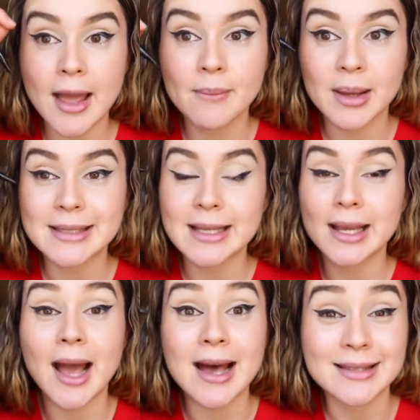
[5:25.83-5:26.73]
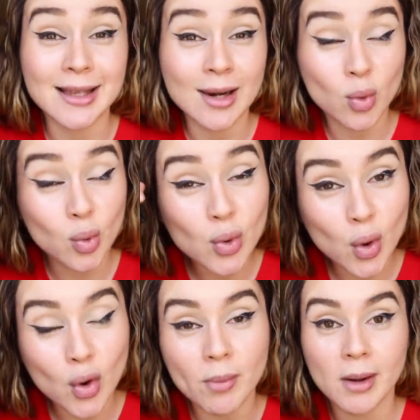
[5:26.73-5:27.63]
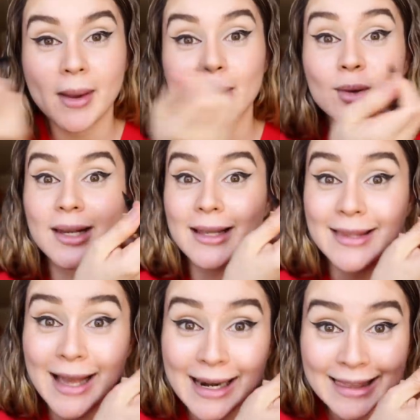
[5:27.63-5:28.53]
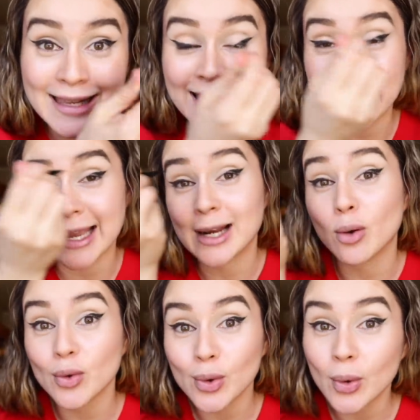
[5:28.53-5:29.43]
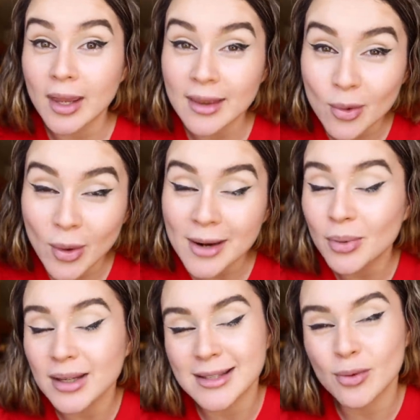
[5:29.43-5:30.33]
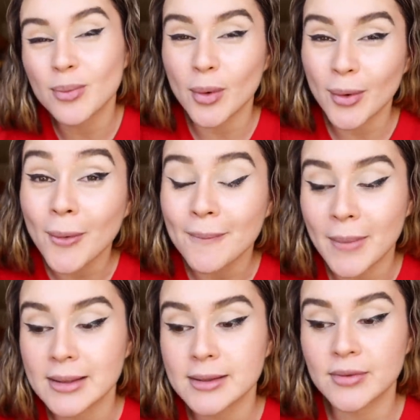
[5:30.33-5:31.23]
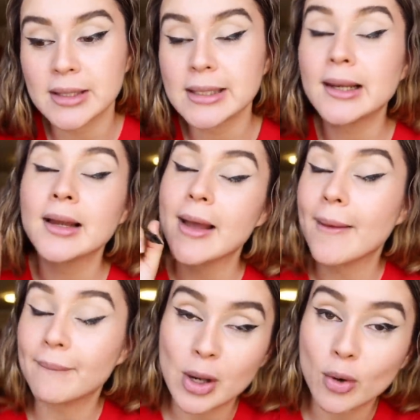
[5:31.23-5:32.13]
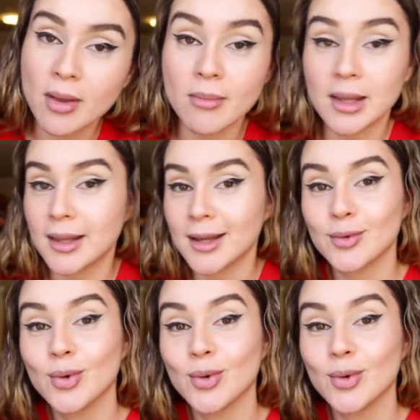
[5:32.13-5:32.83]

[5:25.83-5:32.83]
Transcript: En vez de hacer un ojo primero y tratar de que el otro quede igual, puede ser un poco más difícil, pero obviamente